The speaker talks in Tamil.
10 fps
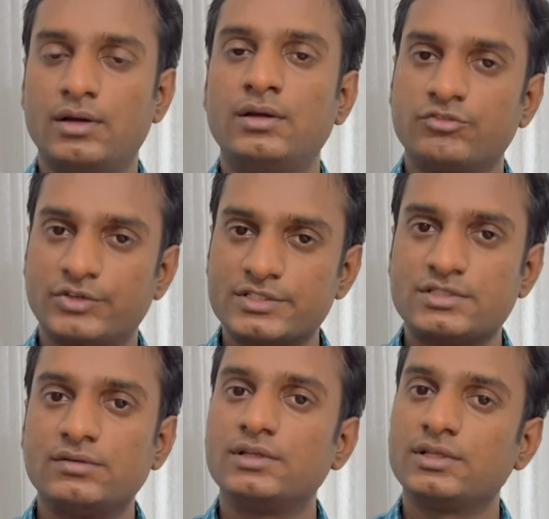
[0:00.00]
ஃபஸ்ட்டு
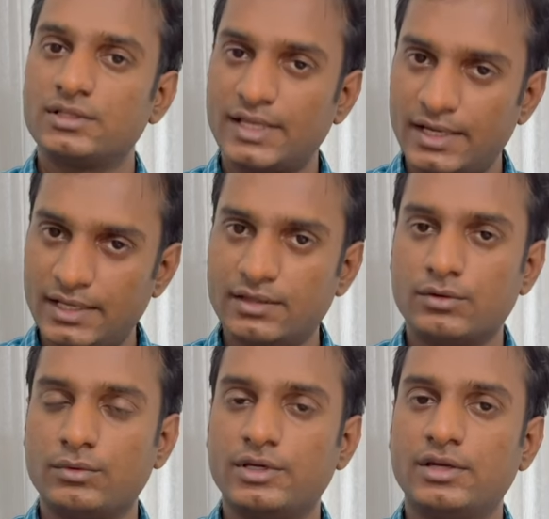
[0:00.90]
வந்து தலையை
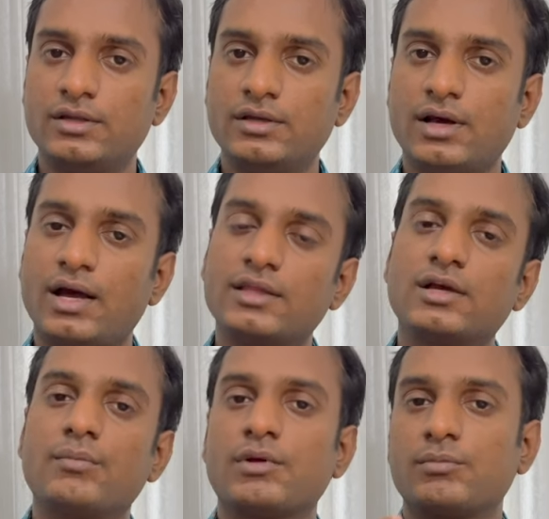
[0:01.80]
தோட்டிட்டு
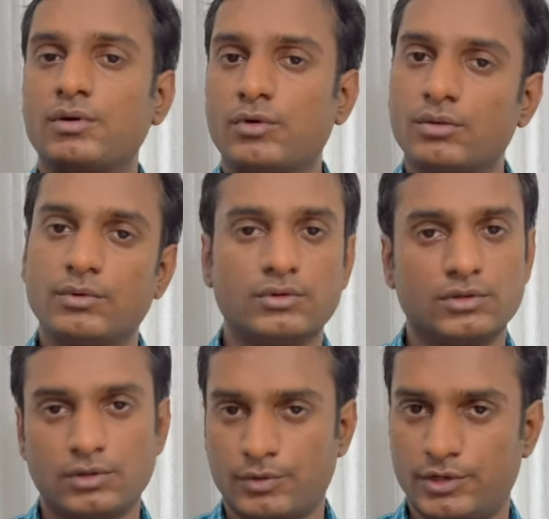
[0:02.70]
அதுக்கப்புறமா உடம்பு வந்து
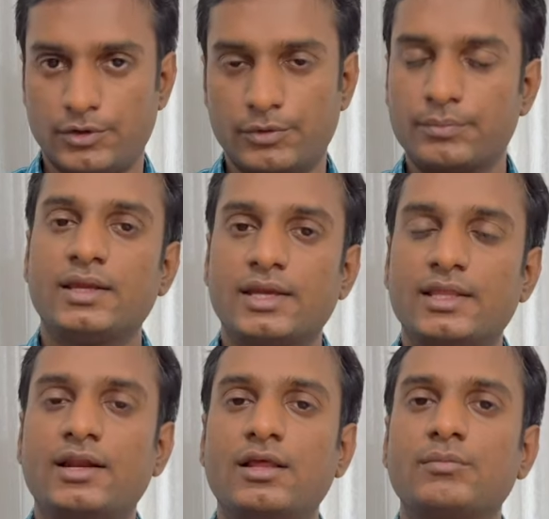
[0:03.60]
துவட்டணும்
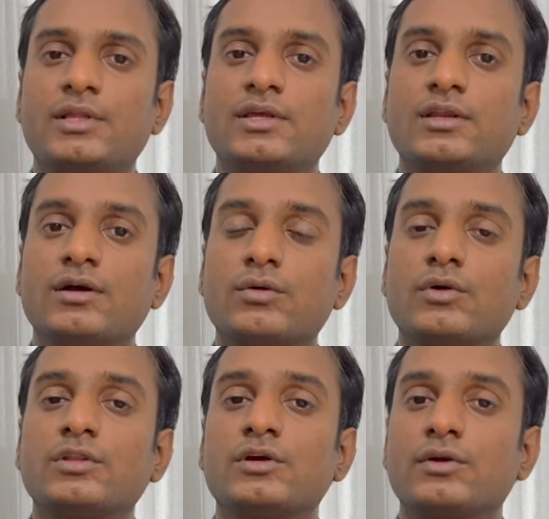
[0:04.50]
எதனாலன்னு பார்த்தீங்கன்னா
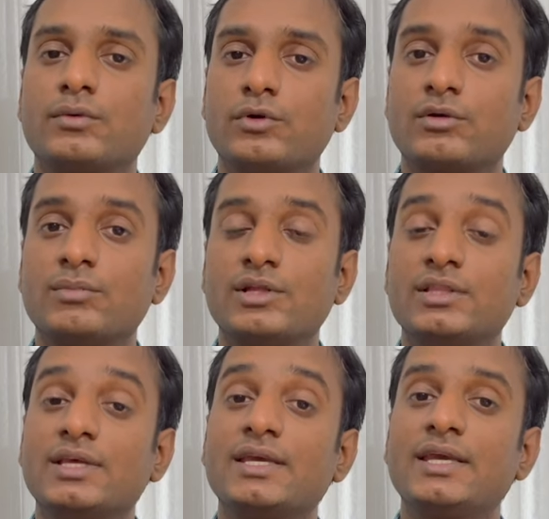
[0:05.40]
குழந்தையோட உடம்புலேருந்து
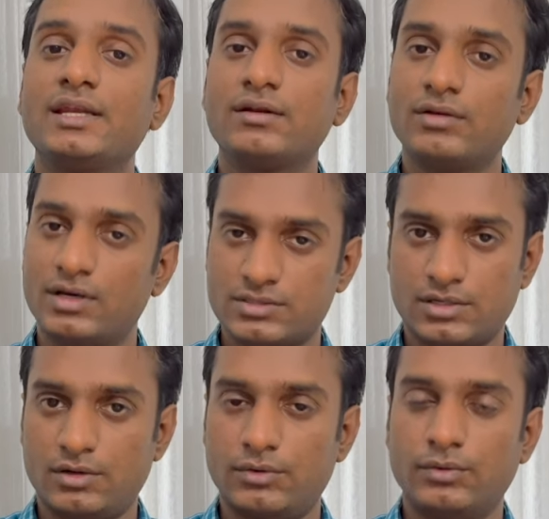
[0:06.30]
ஹீட் லாஸ்
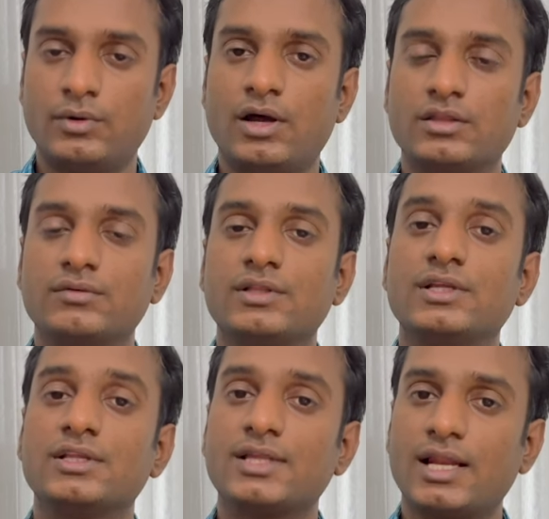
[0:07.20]
ஆகும் அது வந்து
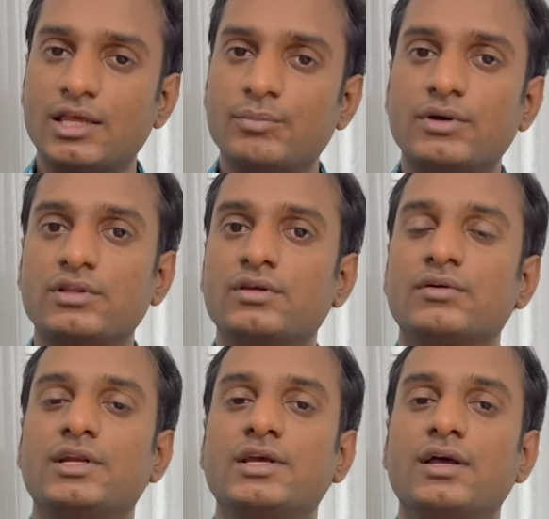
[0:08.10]
தலைப்பகுதி
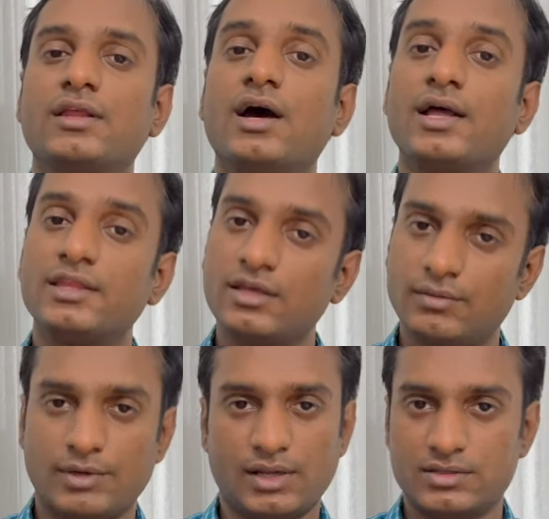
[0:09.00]
வழியாக தான் அதிகமாக
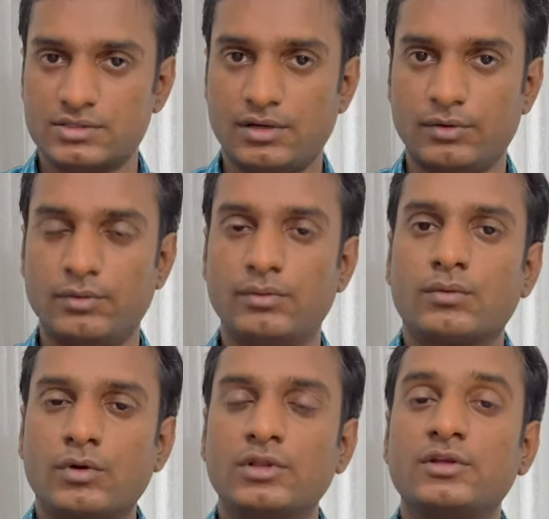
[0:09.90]
லாஸ் ஆகும்
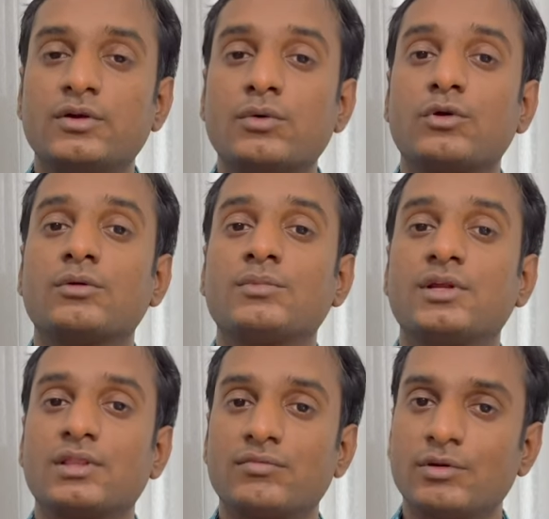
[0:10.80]
குழந்தையோட உடம்புலேருந்து
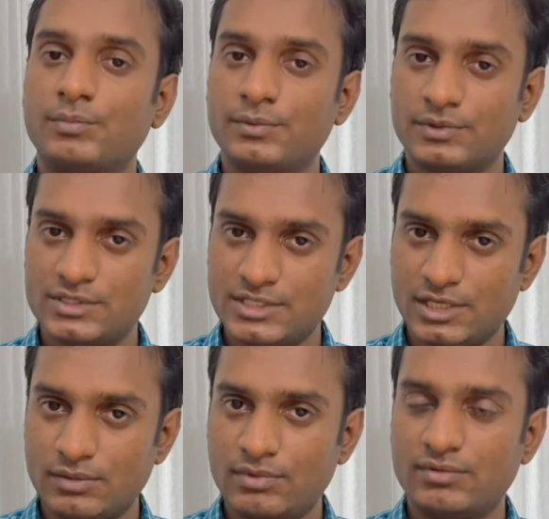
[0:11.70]
வெப்பம் வந்து
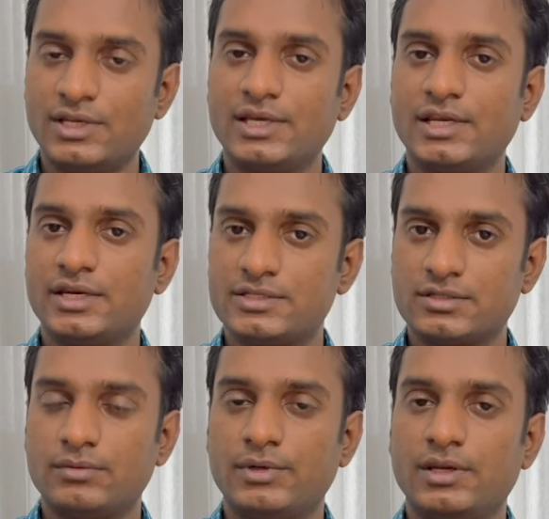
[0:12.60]
சீக்கிரமாக வெளியேறிடுச்சு
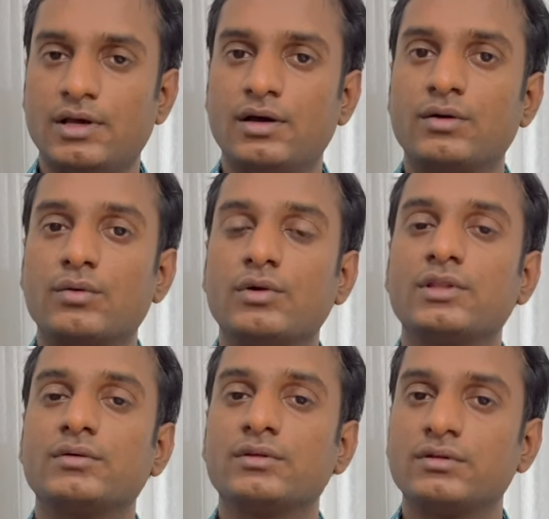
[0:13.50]
அப்படின்னா குழந்தை
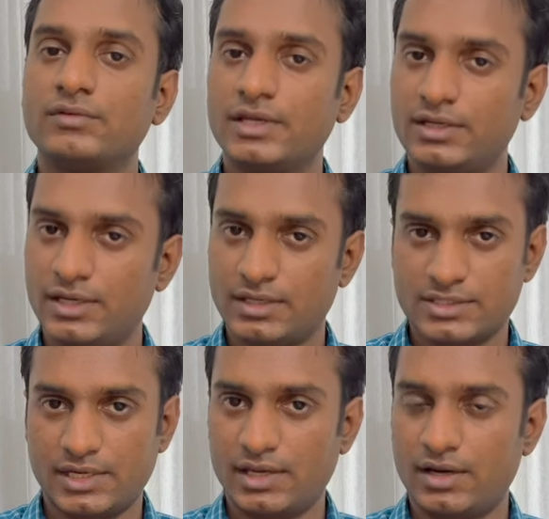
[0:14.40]
வந்து வெயிட் கெயின்
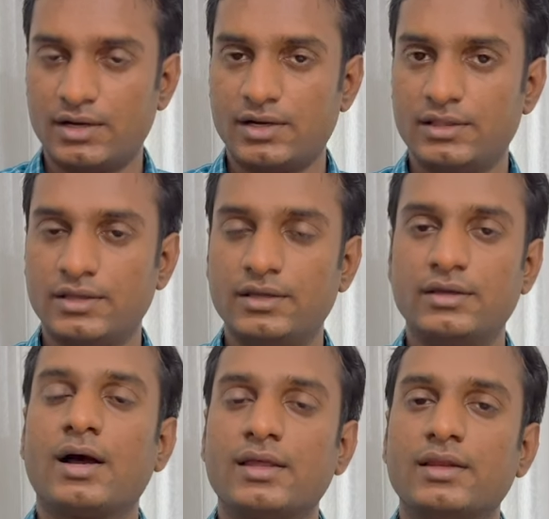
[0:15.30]
சரியாக ஆகாது
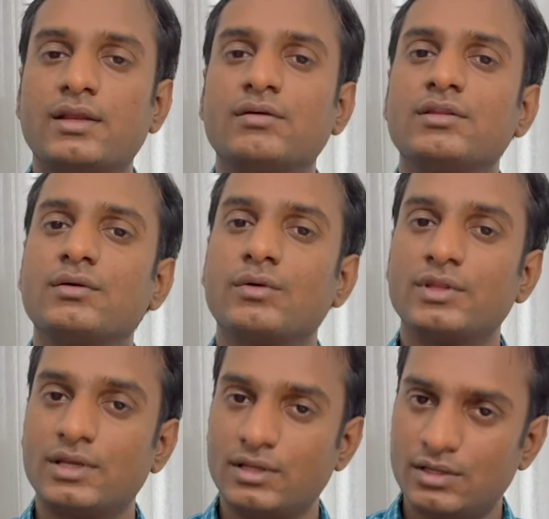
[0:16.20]
அதனால வந்து
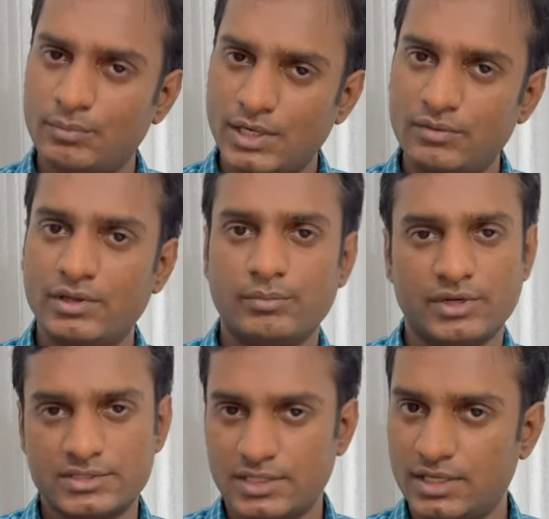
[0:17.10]
குழந்தைங்களுக்கு பல்வேறு
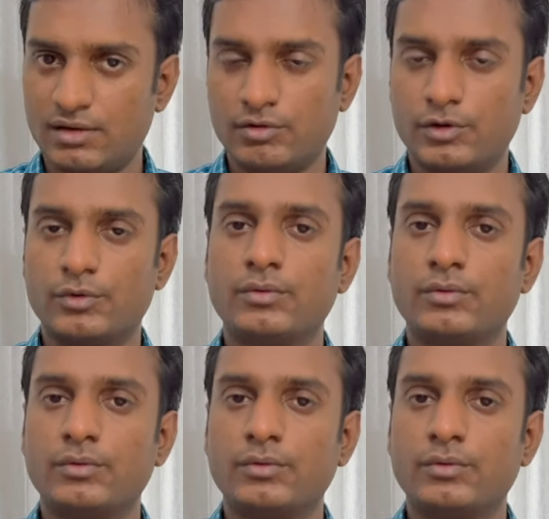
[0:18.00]
பிரச்சனைகள் வரும்